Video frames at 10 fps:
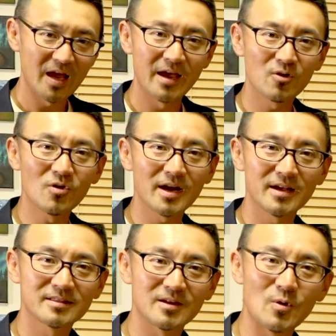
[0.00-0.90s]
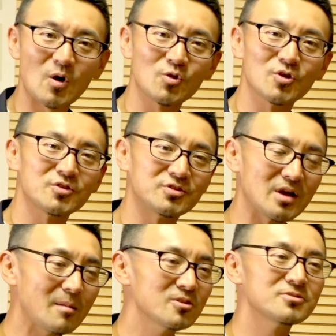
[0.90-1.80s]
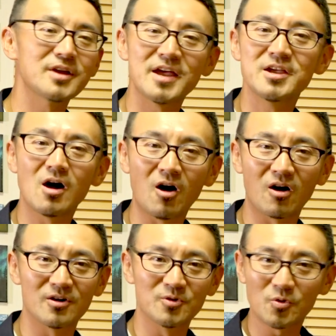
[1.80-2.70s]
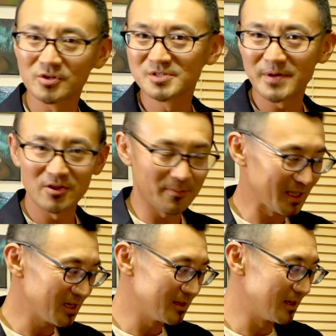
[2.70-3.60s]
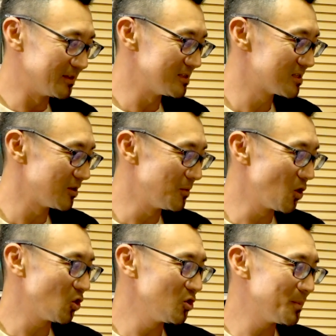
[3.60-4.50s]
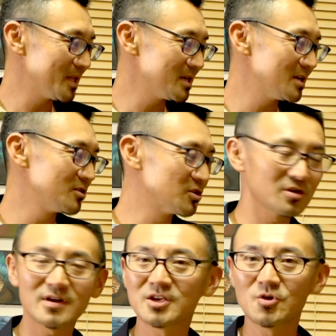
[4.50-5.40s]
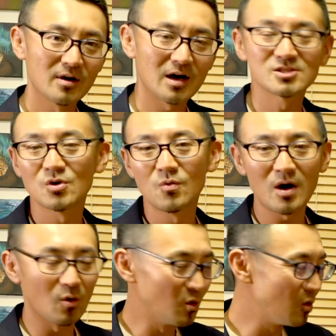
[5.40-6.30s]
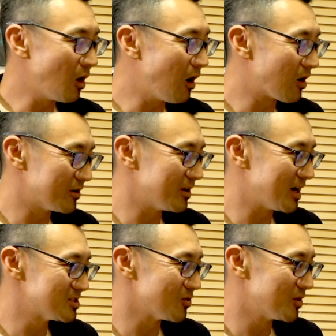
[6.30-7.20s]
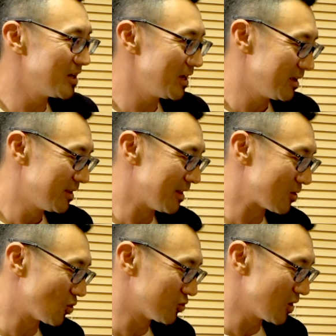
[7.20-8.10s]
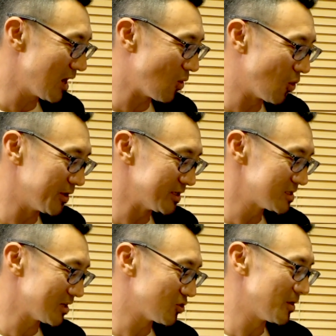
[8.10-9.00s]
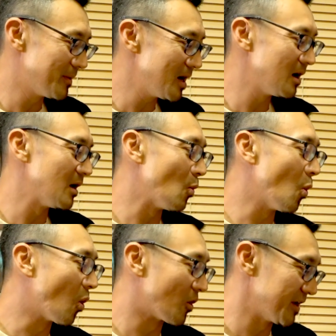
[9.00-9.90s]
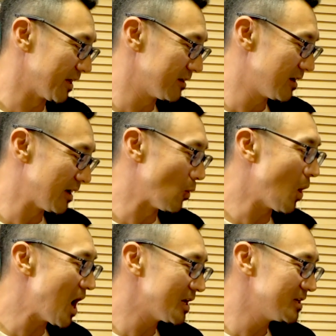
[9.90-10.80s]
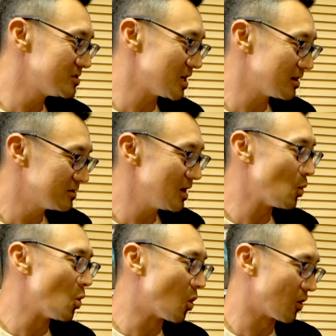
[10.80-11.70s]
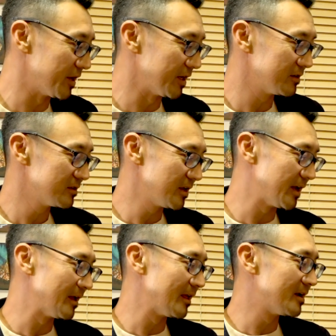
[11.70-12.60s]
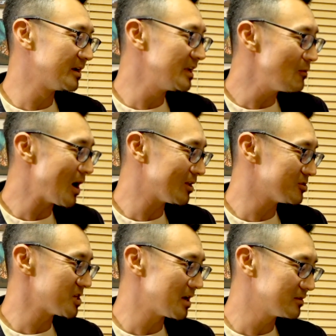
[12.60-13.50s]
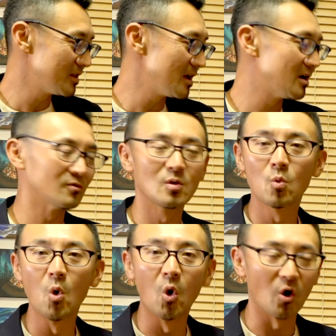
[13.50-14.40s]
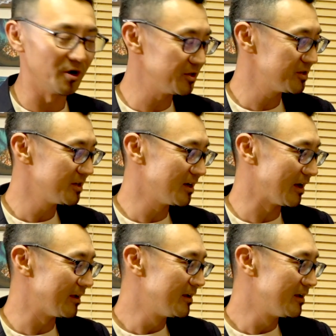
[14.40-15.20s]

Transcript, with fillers: えー、今回やったのはこの WAR のこのスペルのパターンなんですけどもこのパターンの時は基本発音は OR の発音になることが多いです例えば、えー、warning はい warning じゃなくて warning、えー、B ワードじゃなくて reward はい